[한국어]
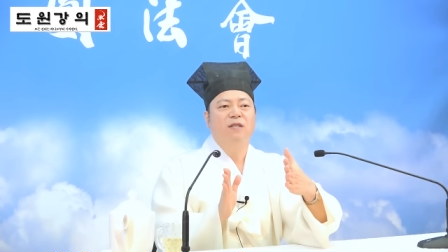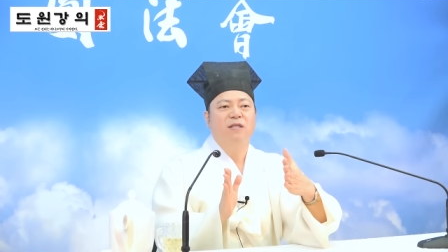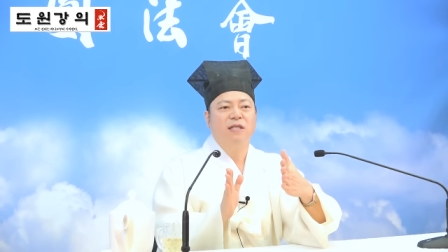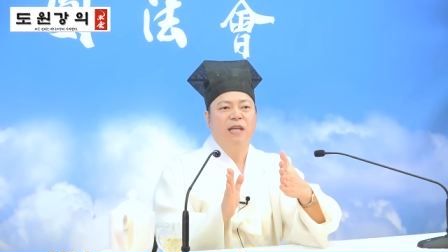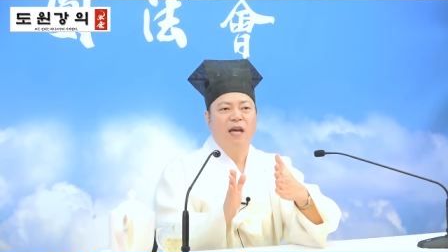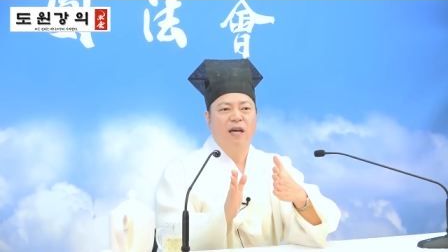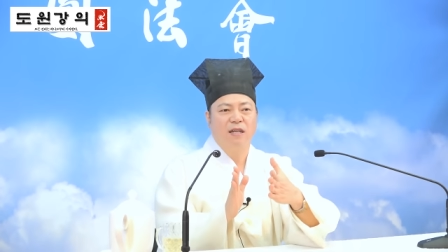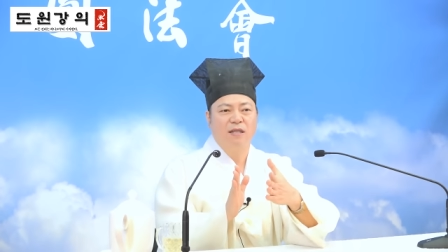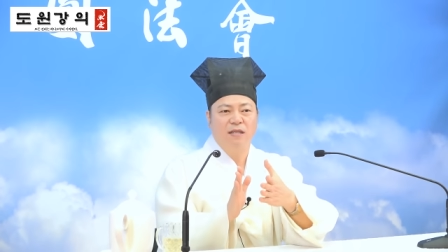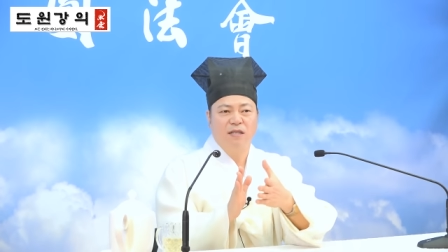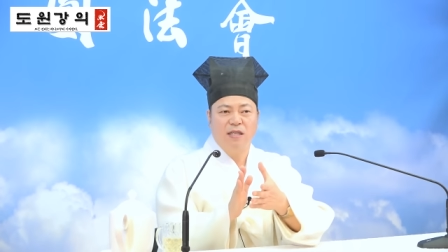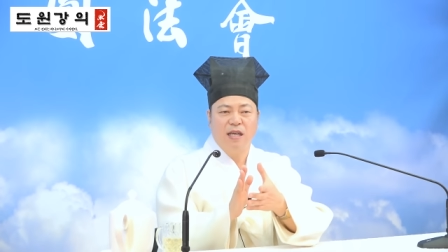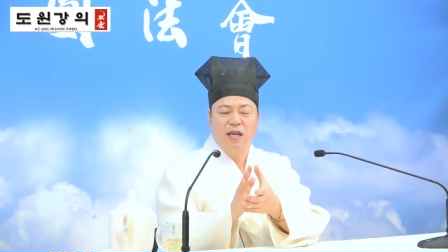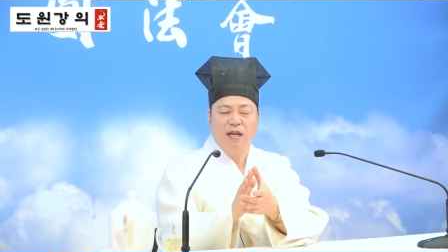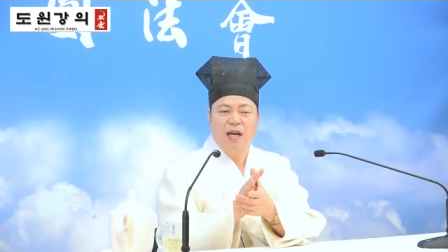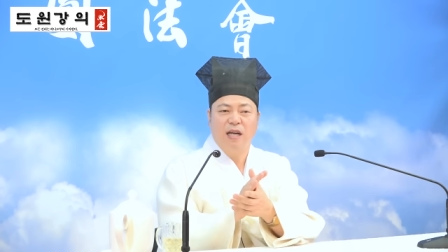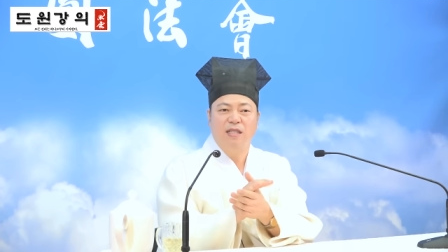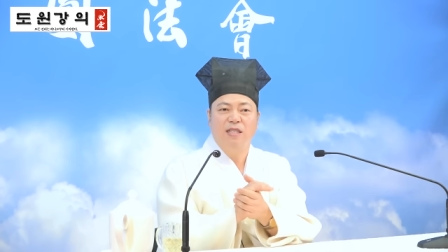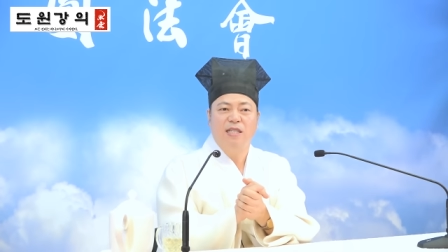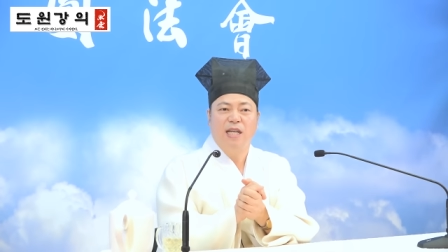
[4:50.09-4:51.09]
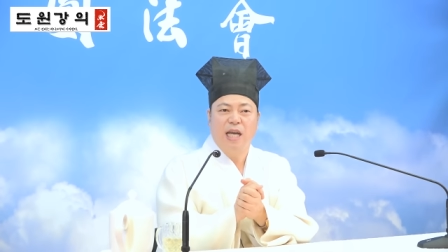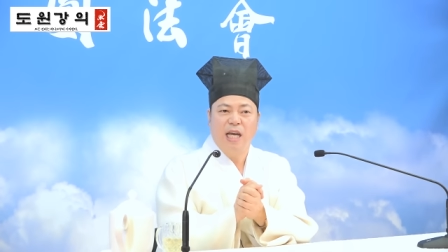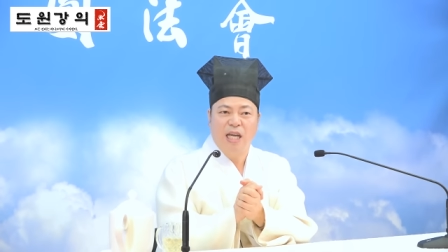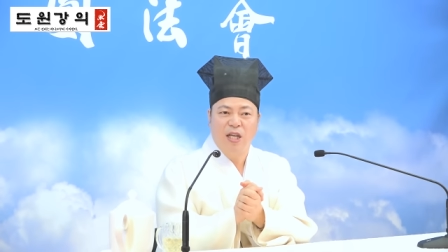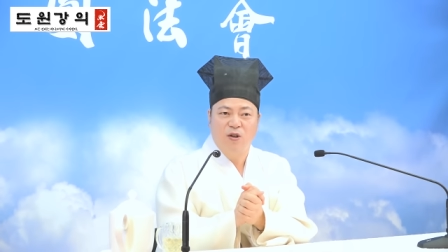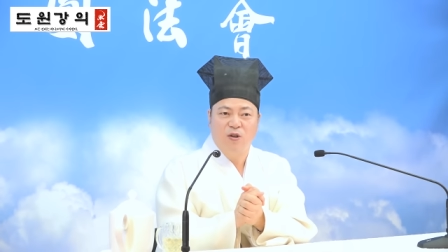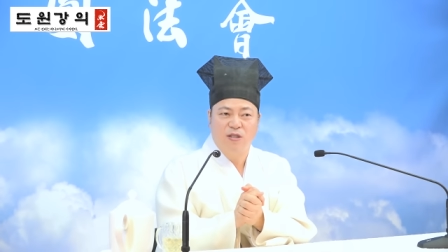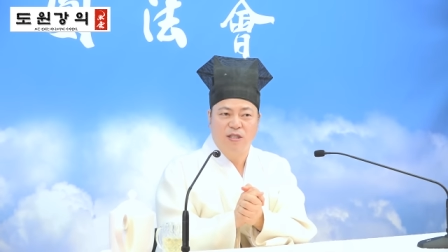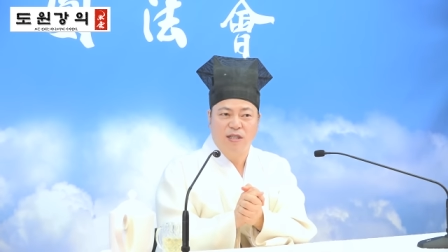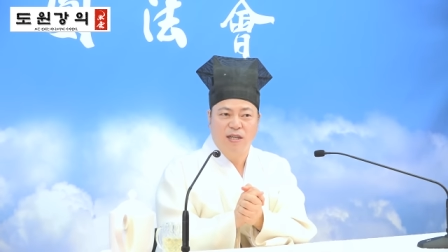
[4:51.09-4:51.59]
상생하는
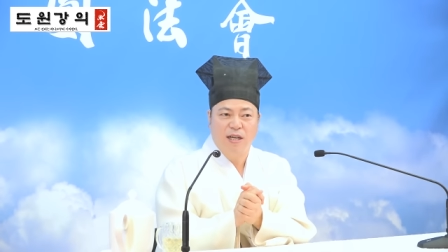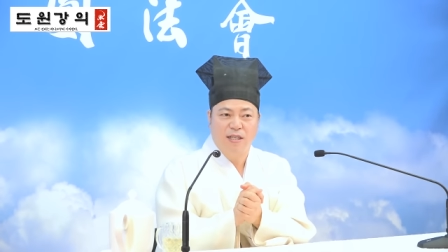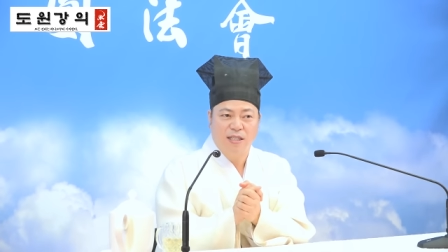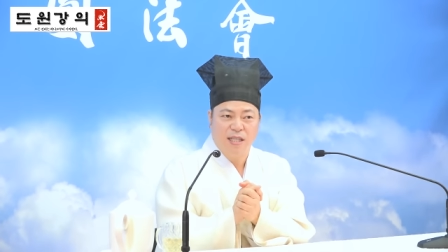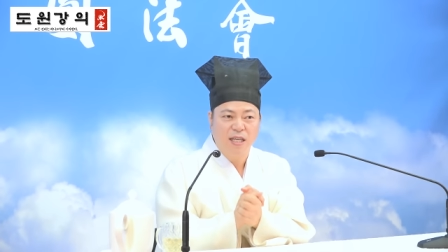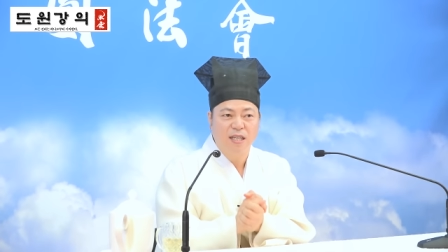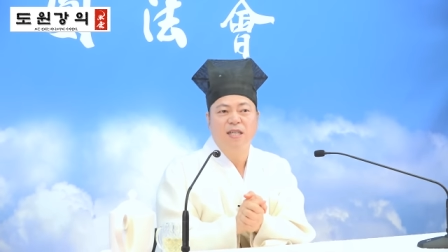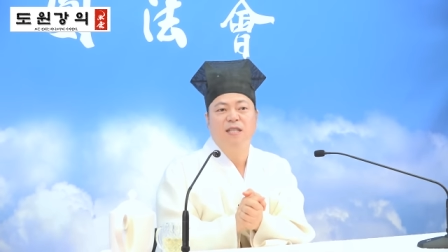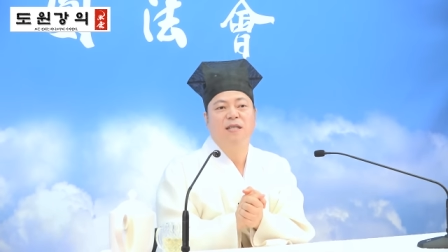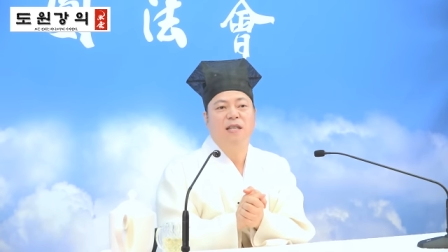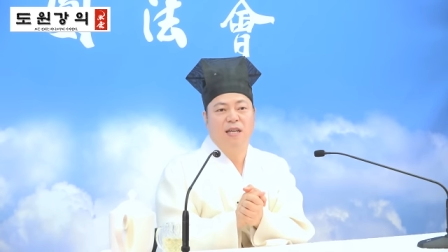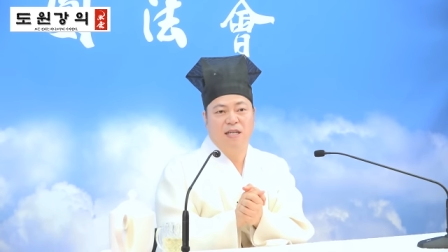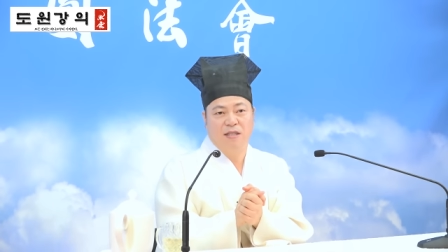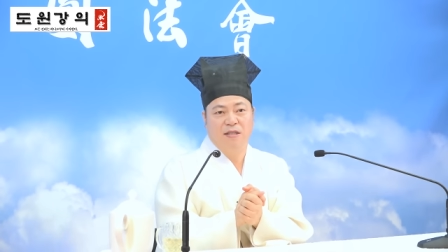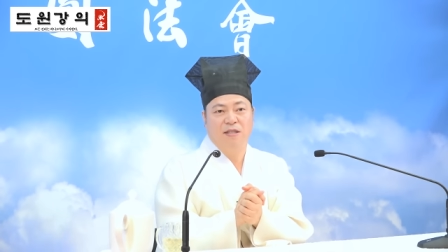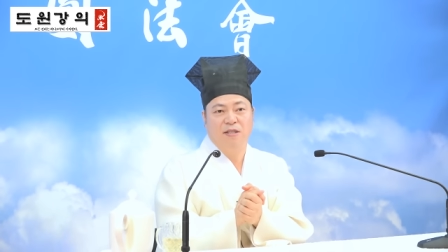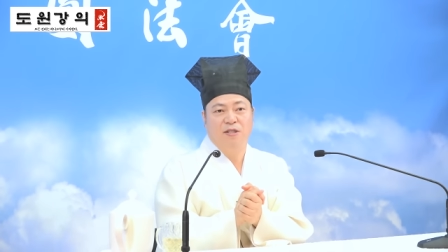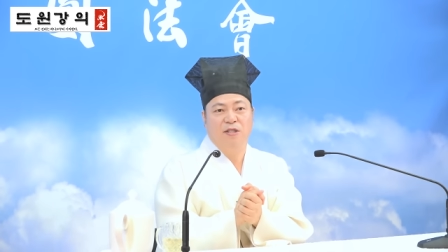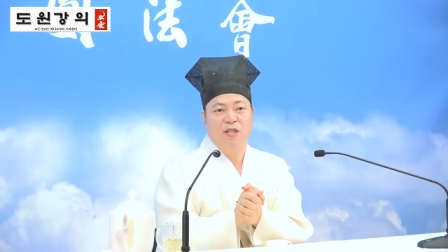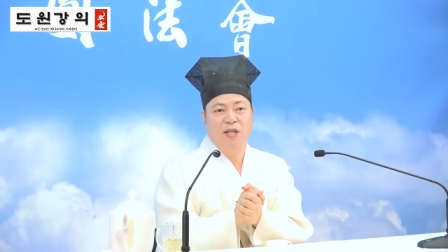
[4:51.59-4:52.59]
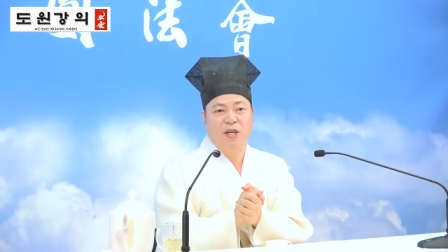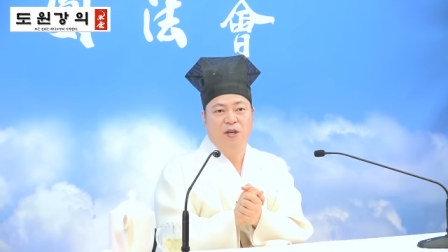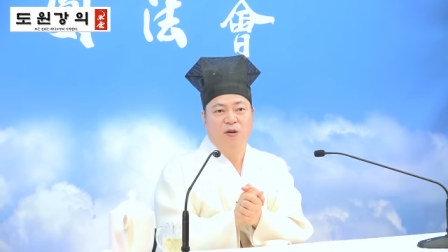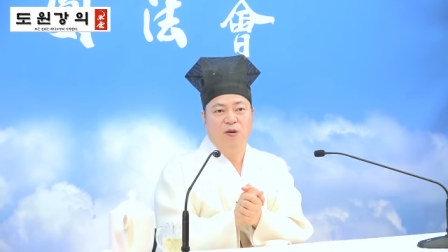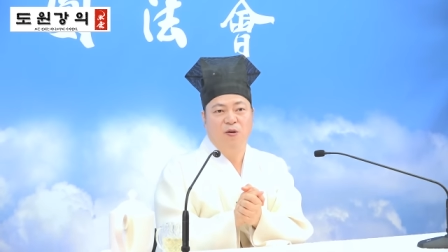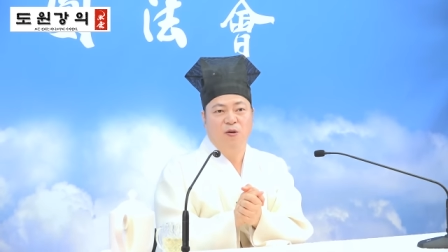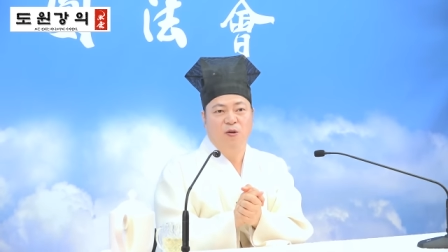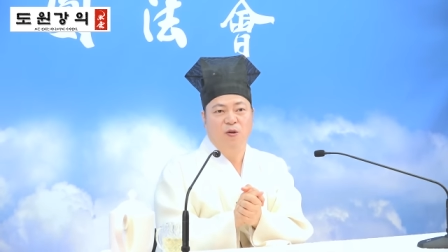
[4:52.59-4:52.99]
에너지가 생긴다 이 뜻이에요.